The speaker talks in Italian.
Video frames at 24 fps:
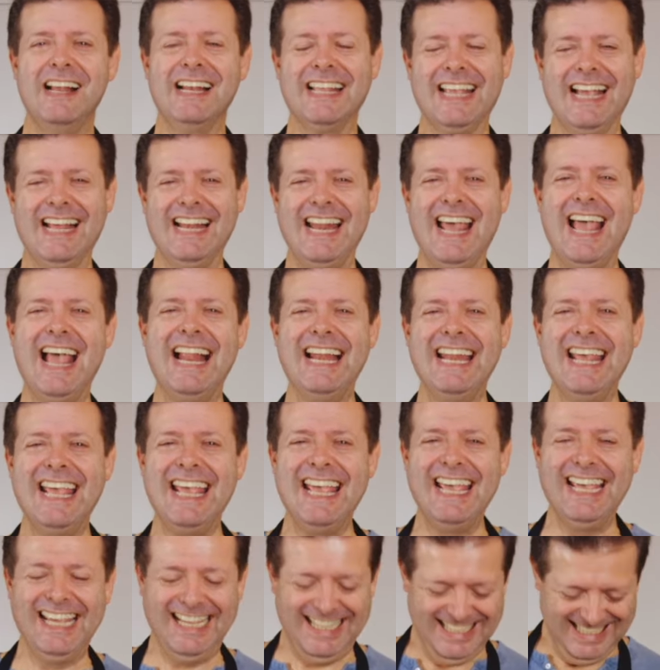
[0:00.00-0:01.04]
al
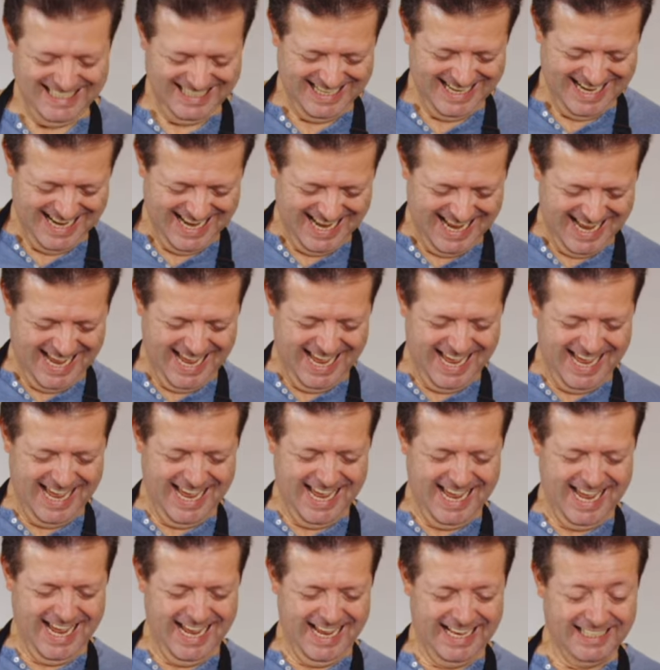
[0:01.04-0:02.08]
canale
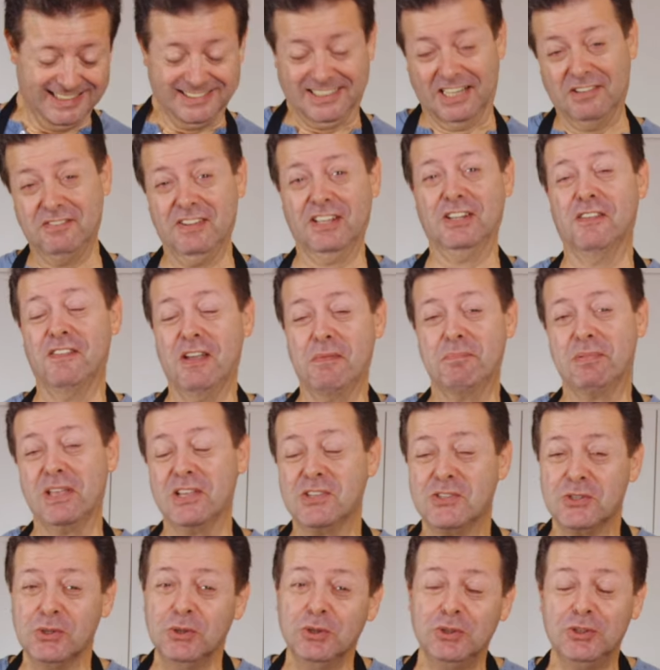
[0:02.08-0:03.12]
e se il video vi è
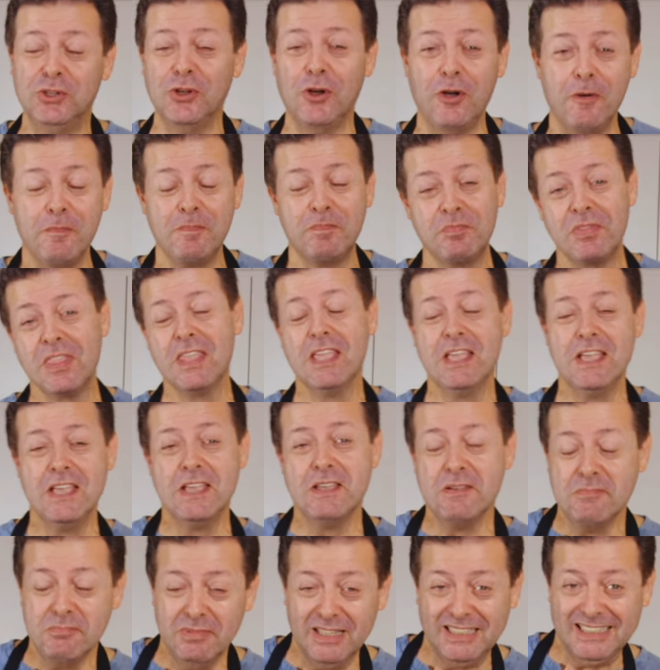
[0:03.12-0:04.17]
piaciuto
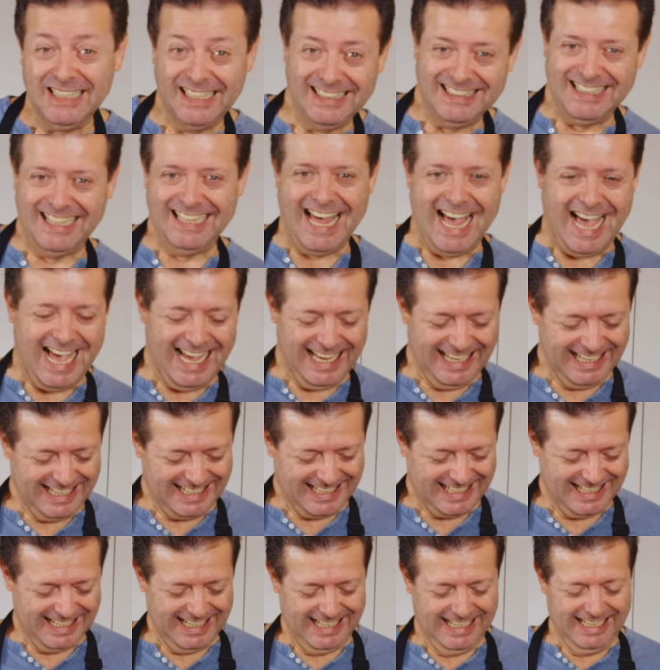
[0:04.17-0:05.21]
mettete
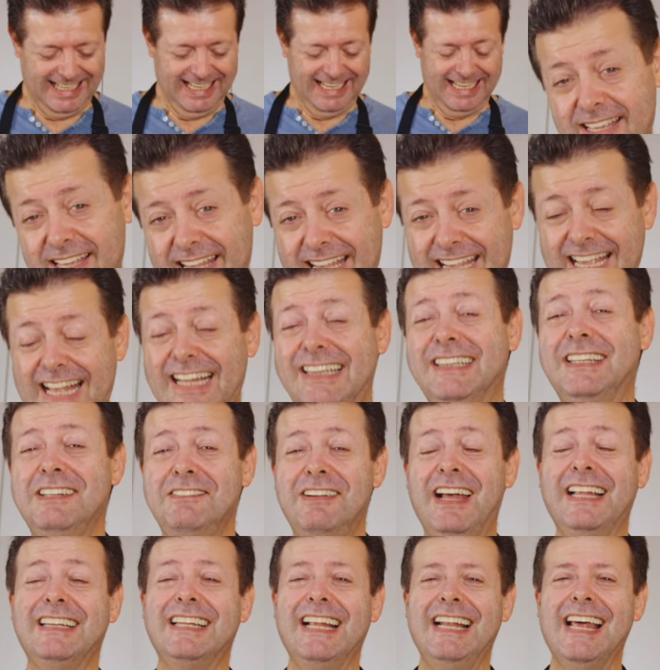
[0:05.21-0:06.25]
like e
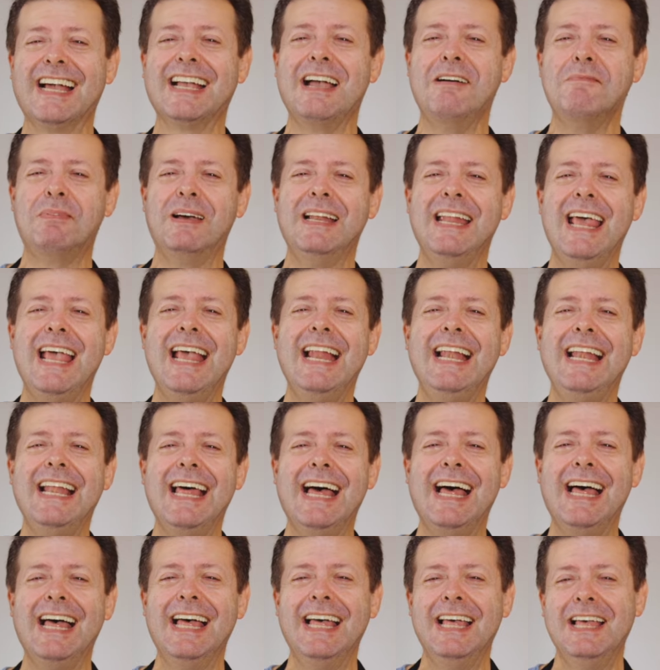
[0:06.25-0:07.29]
attivate la
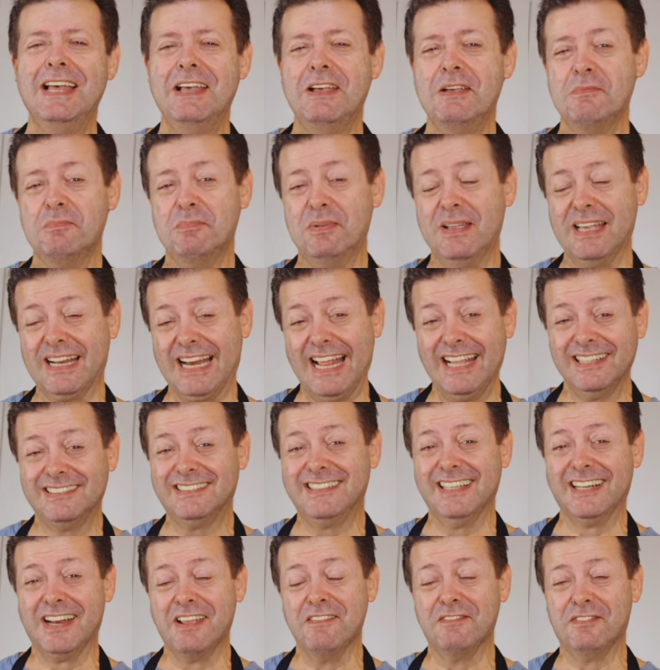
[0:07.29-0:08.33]
campanella per
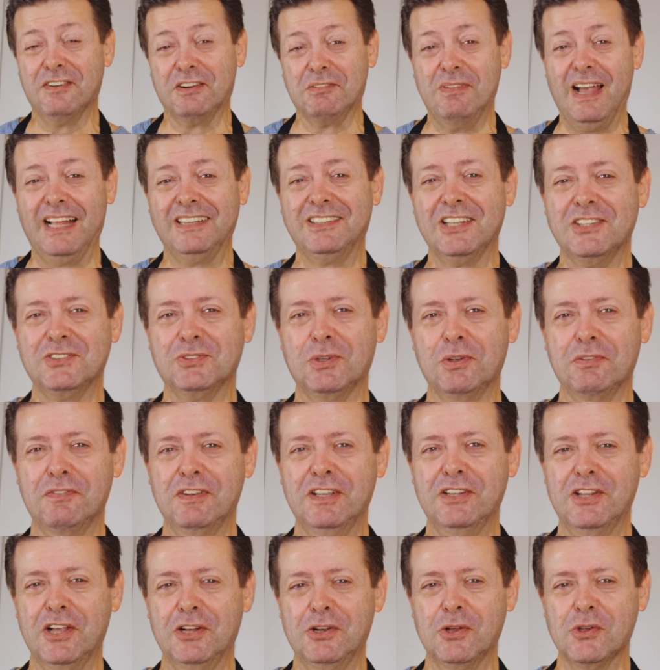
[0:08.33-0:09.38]
essere informati sui
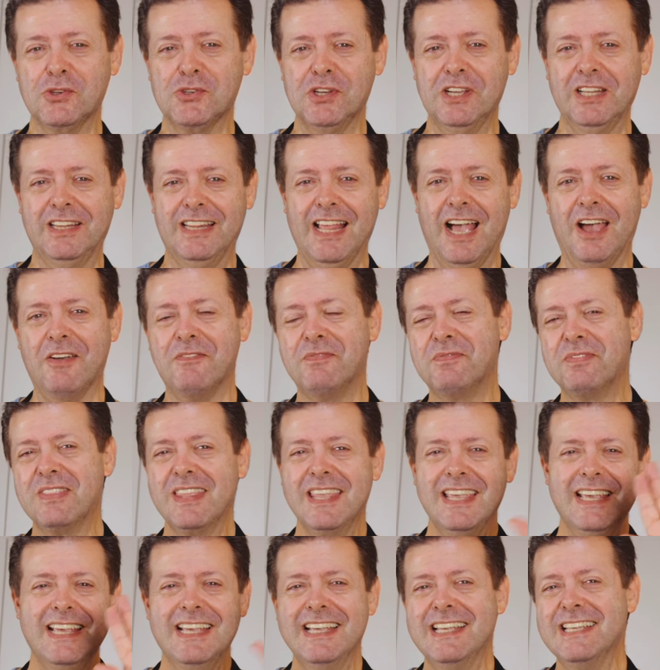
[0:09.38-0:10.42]
video in uscita.
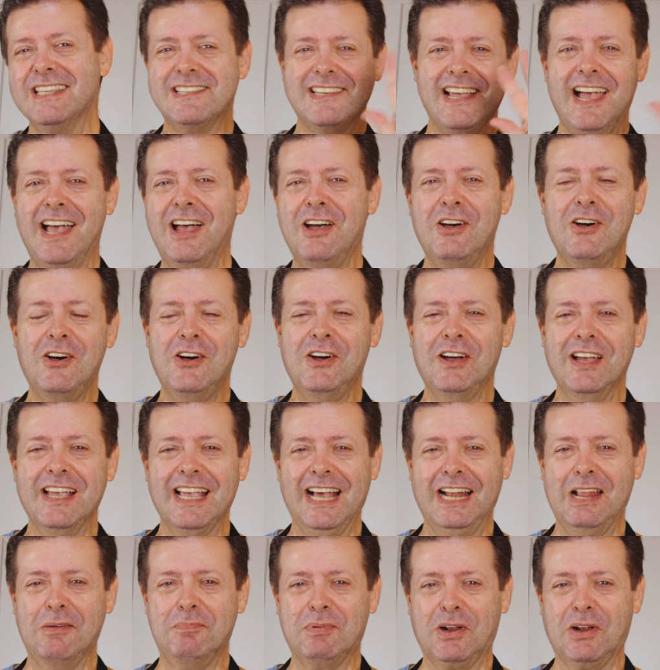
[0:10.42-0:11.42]
Ciao e alla